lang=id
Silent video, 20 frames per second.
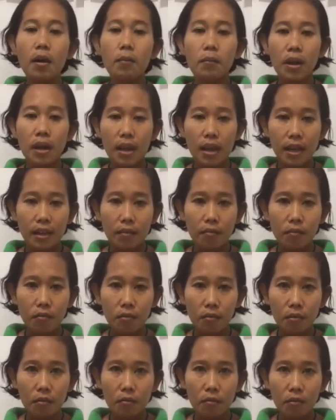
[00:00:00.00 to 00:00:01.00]
My, I
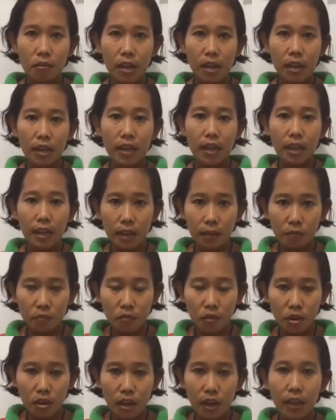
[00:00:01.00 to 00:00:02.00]
I have
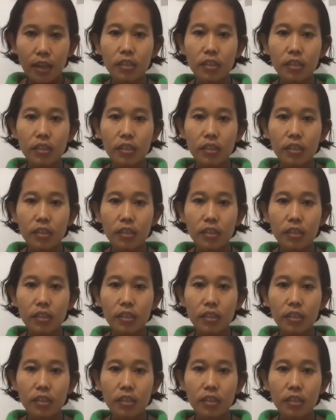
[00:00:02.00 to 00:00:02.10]
work